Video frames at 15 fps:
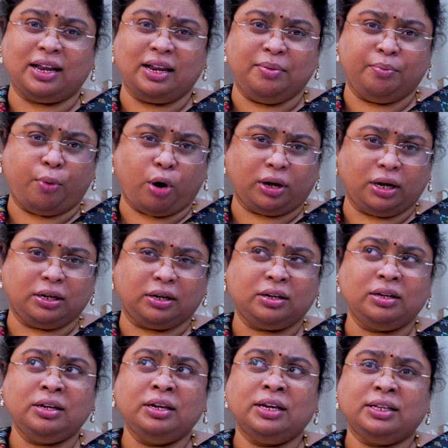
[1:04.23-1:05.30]
చాలా ఇంపార్టెంట్
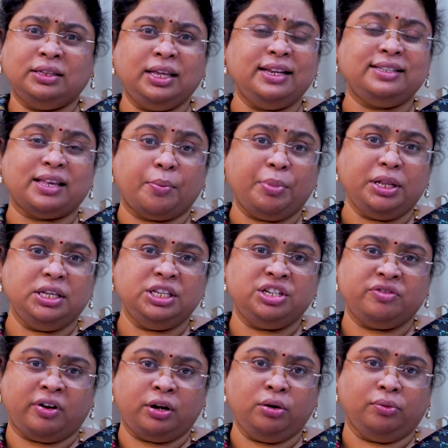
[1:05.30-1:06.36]
దీనికి సంబంధించి
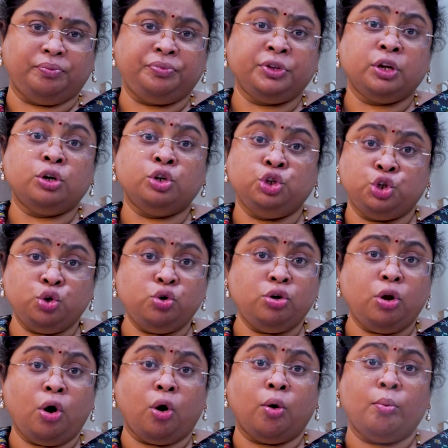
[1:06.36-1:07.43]
వాళ్ళు
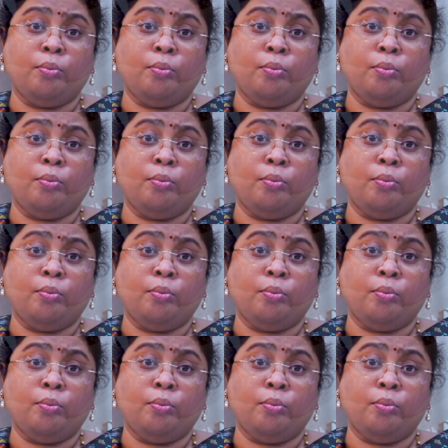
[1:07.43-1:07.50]
జూన్లో